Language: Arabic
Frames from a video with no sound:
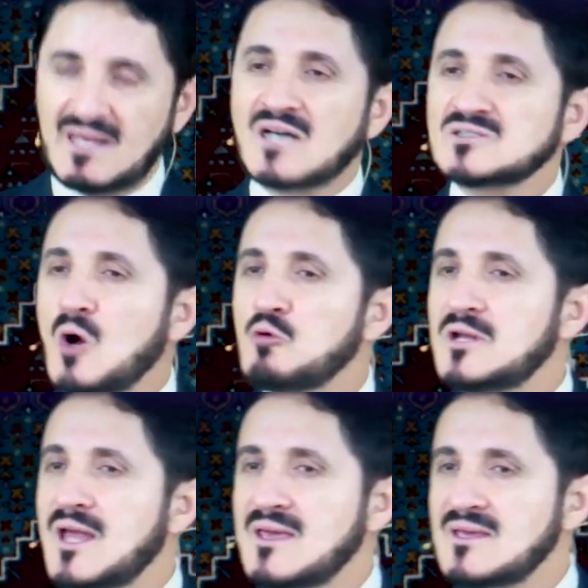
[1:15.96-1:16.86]
العطاء
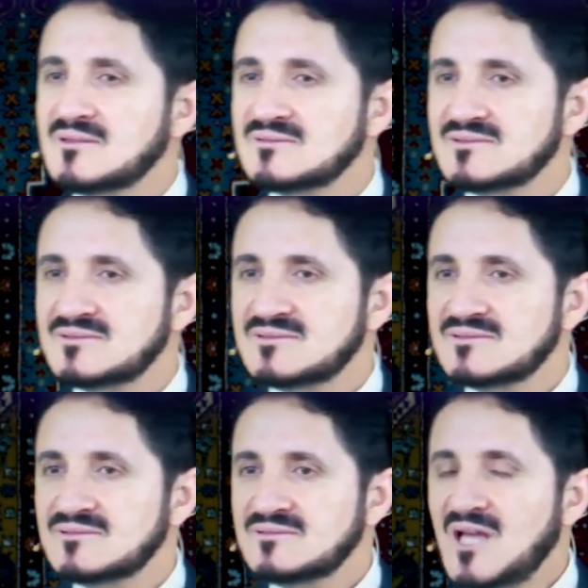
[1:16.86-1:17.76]
الإلهي
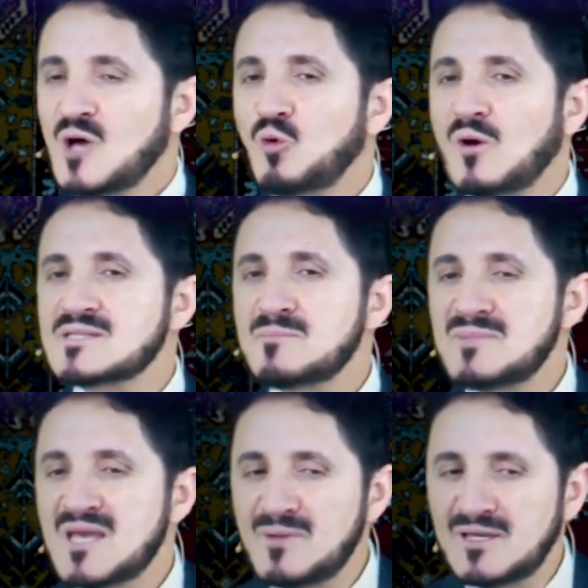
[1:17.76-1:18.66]
نحن
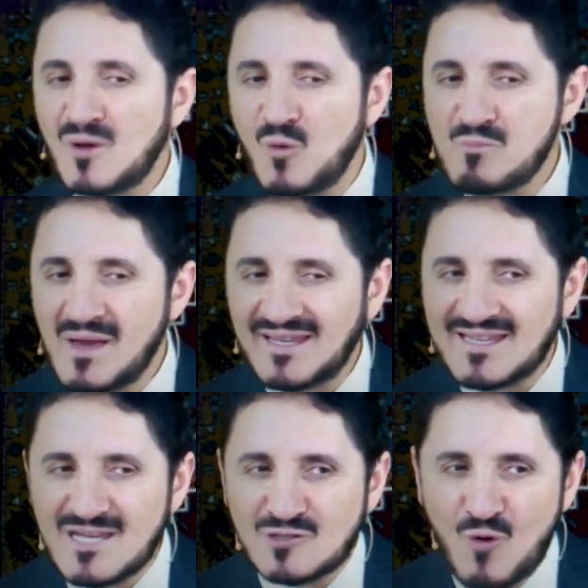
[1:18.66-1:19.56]
قسمنا بينهم
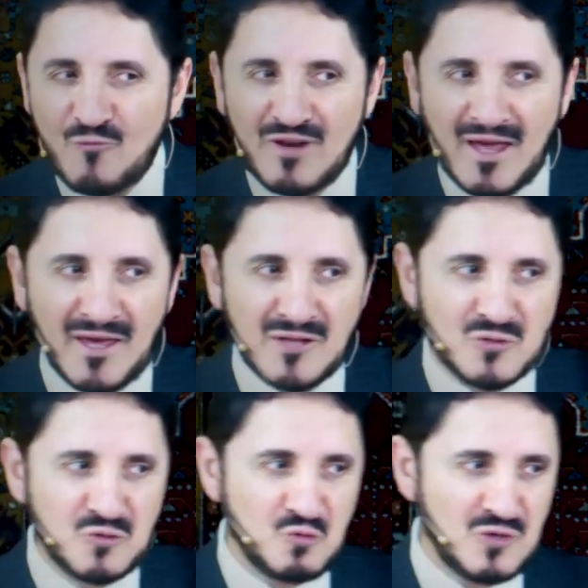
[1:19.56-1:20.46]
معيشتهم في الحياة
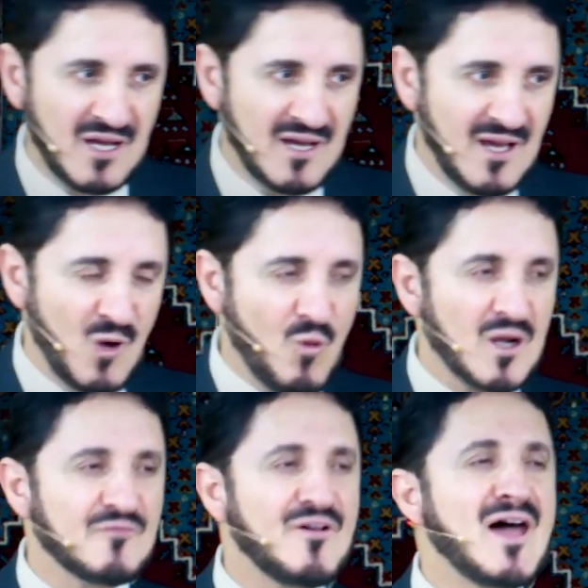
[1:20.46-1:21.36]
الدنيا
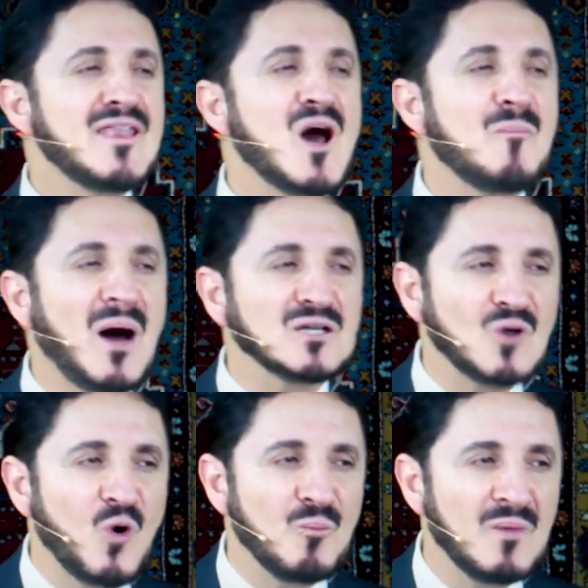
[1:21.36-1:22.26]
ورفعنا
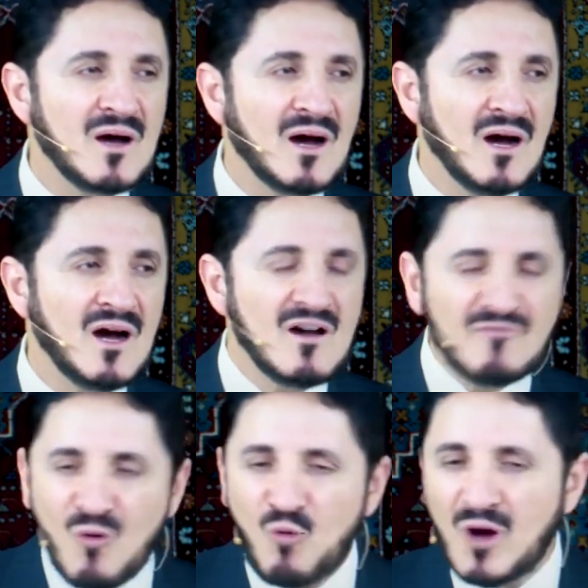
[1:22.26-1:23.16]
بعضهم
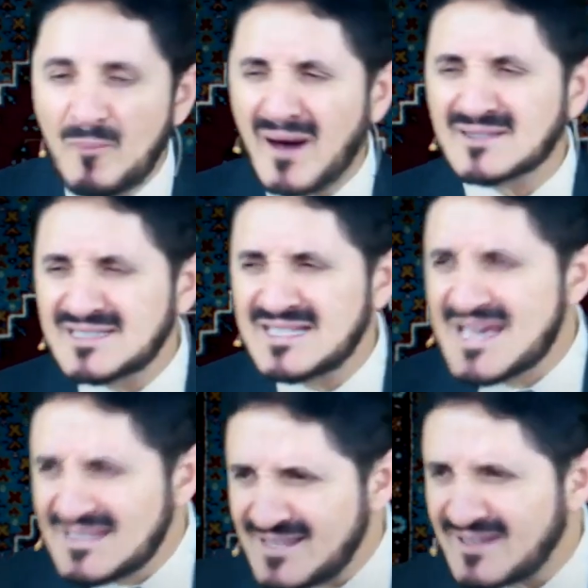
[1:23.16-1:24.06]
فوق بعض
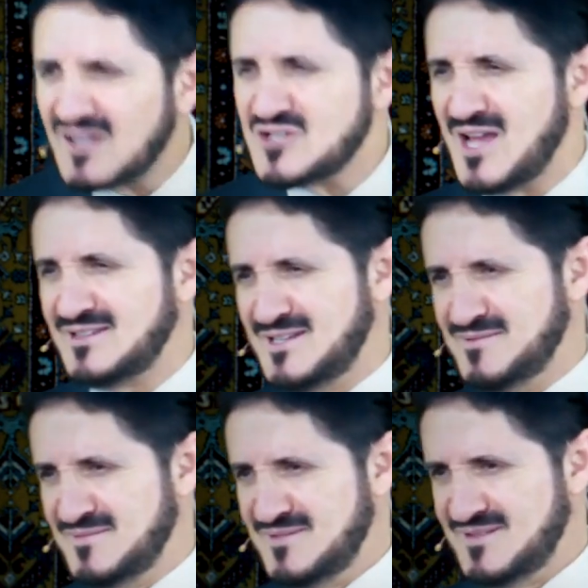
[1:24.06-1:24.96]
درجات
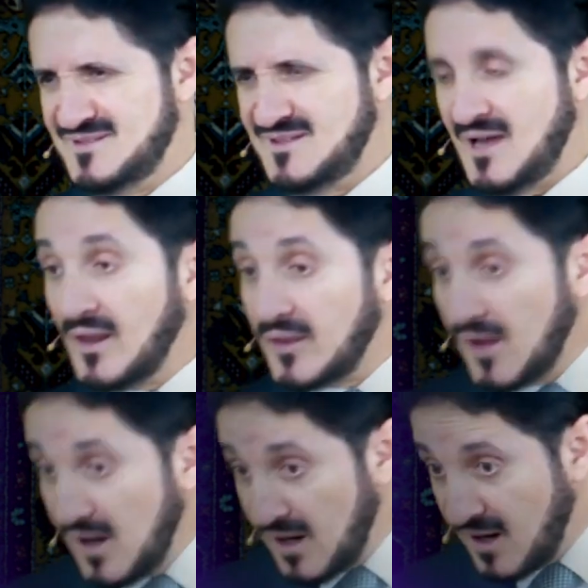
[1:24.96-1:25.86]

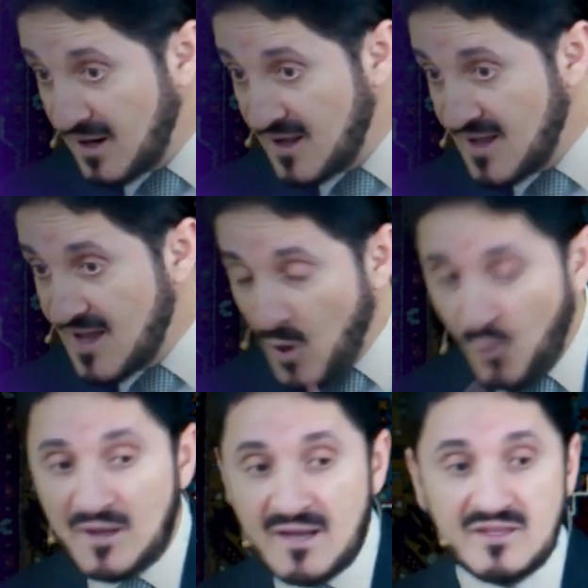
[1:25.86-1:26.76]
الله
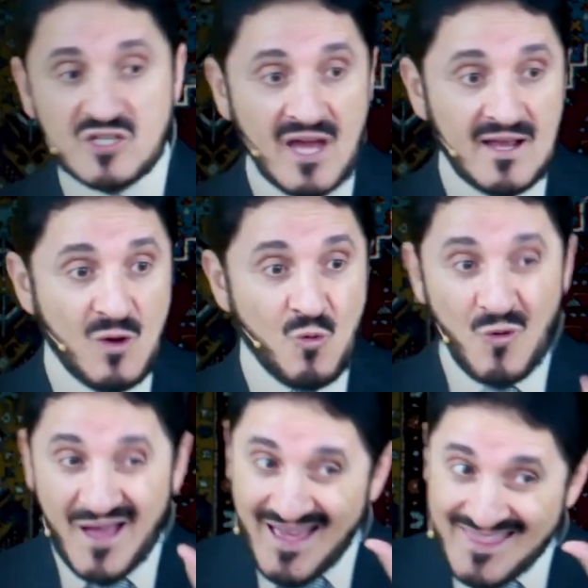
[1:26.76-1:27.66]
هو الذي
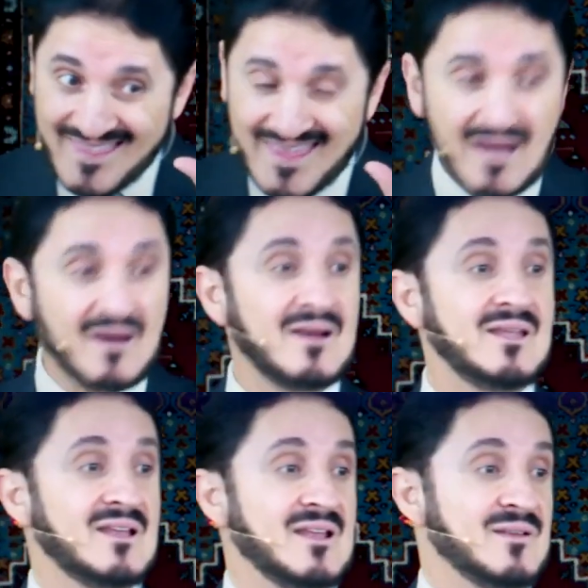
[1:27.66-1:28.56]
جعله أذكى
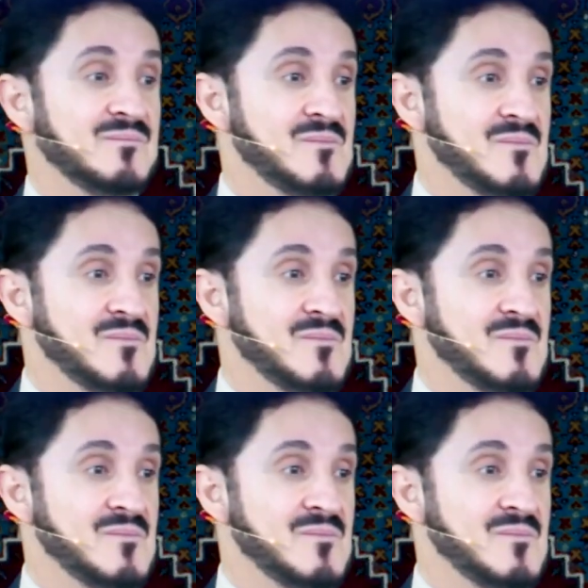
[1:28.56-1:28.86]
قليلا